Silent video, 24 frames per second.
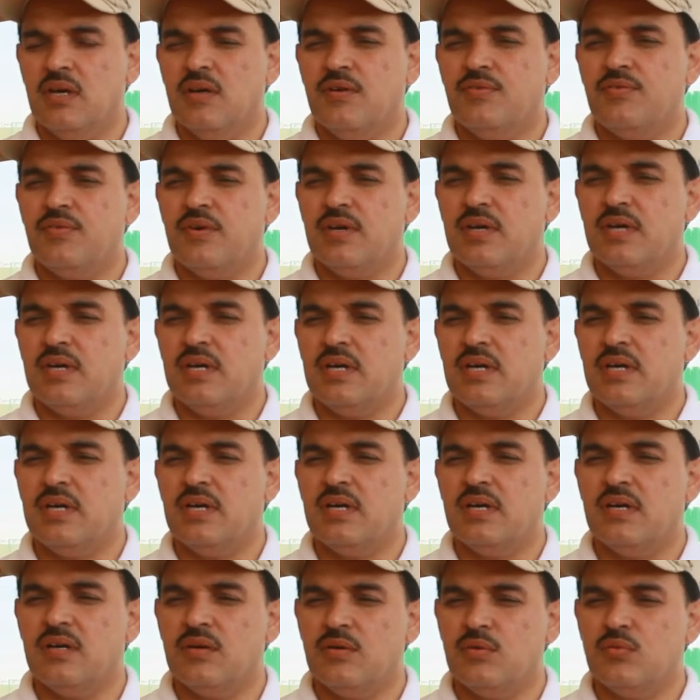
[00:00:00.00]

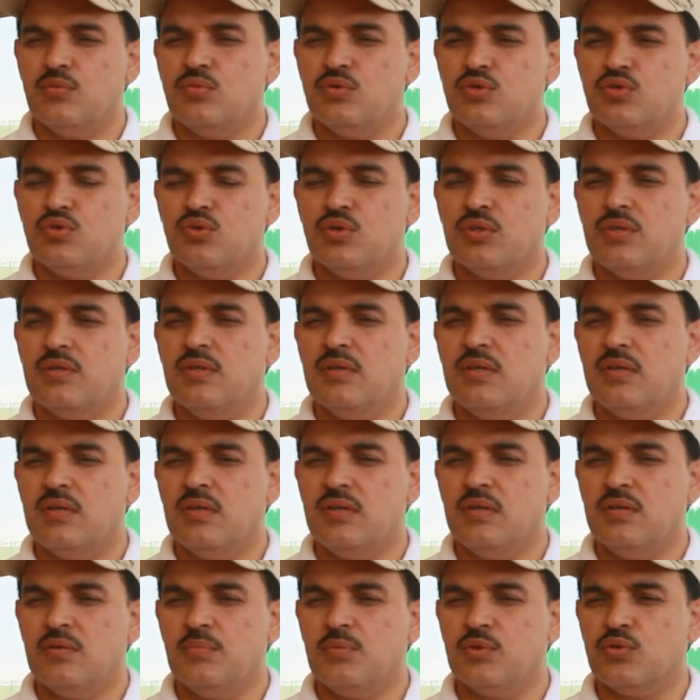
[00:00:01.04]
فوجود
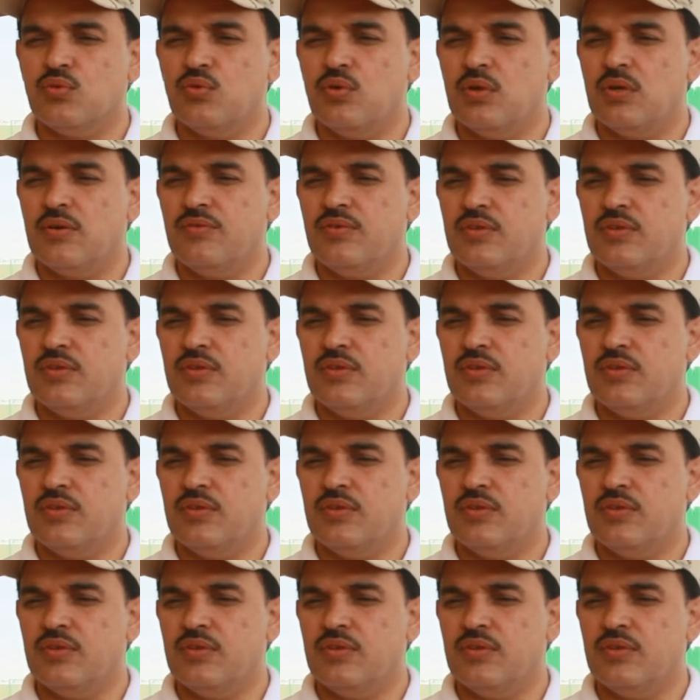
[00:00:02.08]
البطولة